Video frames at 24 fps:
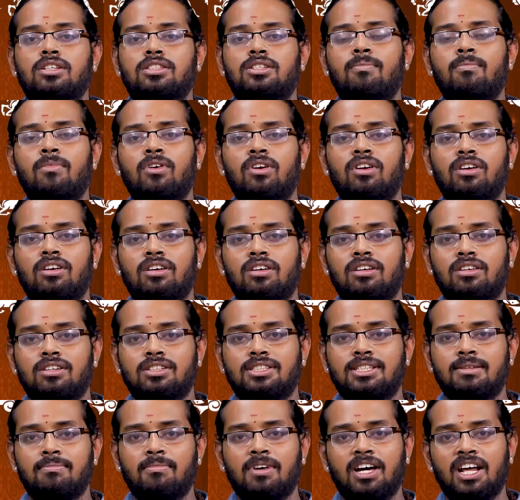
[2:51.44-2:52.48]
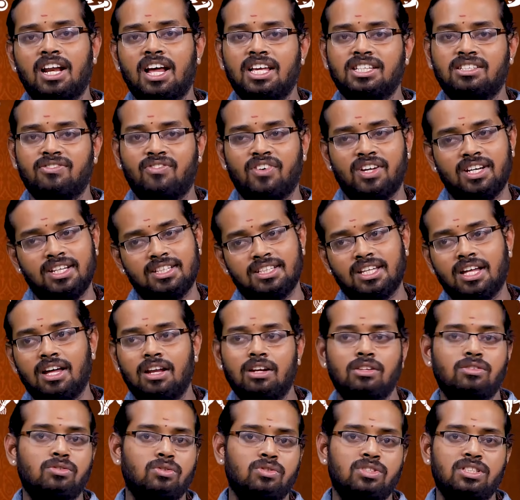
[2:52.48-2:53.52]
సింహుడు సింహరాశి
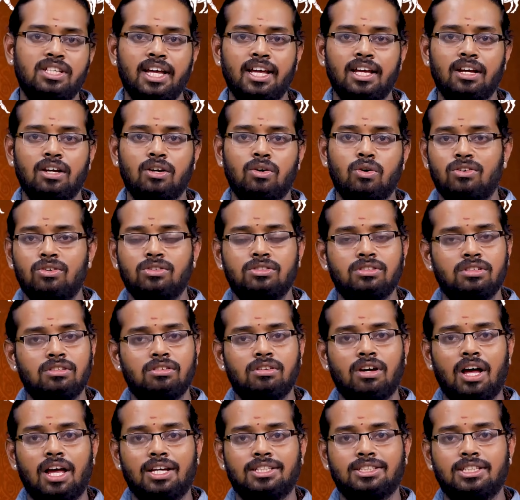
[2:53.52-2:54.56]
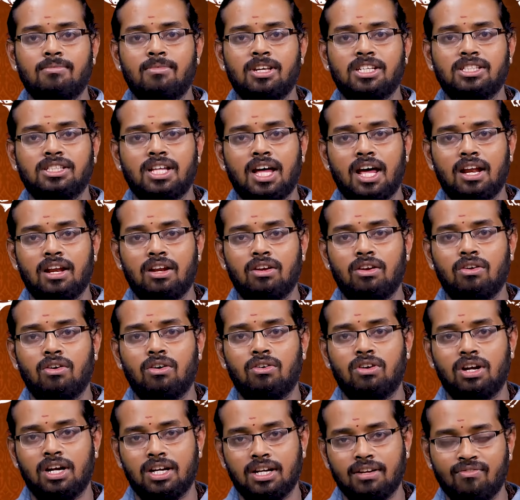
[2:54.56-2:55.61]
ఫలితాలు చూస్తే కుజుడు అష్టమ స్థానంలో
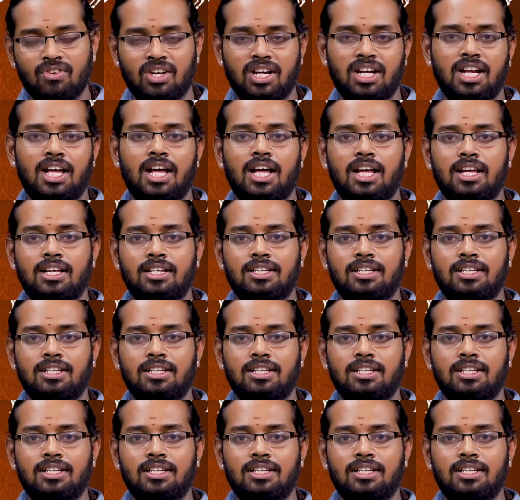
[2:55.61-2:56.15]
ఉండటం వల్ల